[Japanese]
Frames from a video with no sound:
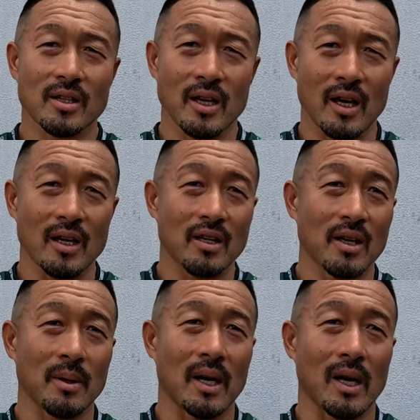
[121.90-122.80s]
てい
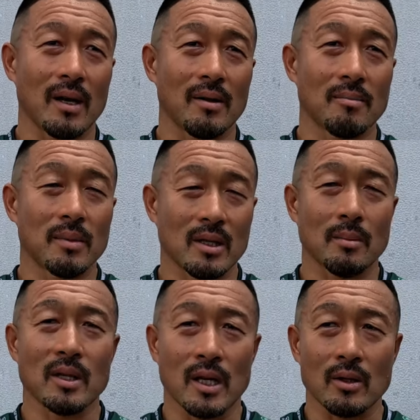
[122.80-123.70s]
けばまだ
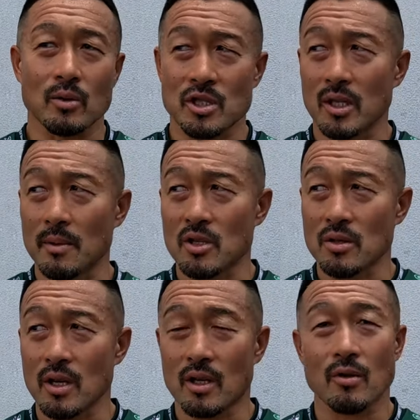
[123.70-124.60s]
まだあのしがみつ
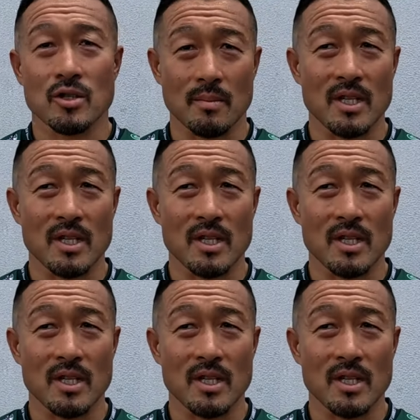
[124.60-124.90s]
いていけるんじゃ、